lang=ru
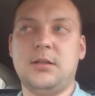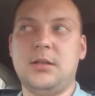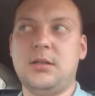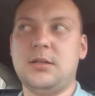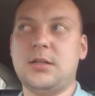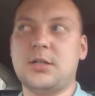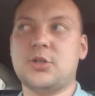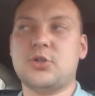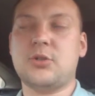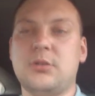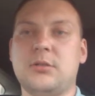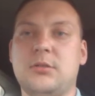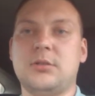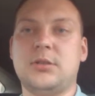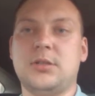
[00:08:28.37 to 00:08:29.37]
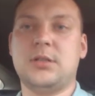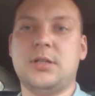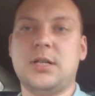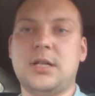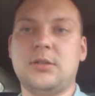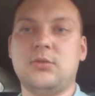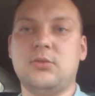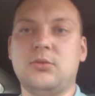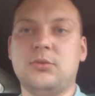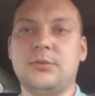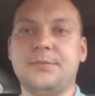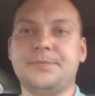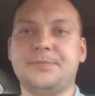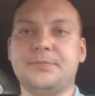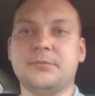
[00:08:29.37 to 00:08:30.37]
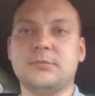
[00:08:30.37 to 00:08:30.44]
И нашел э, одну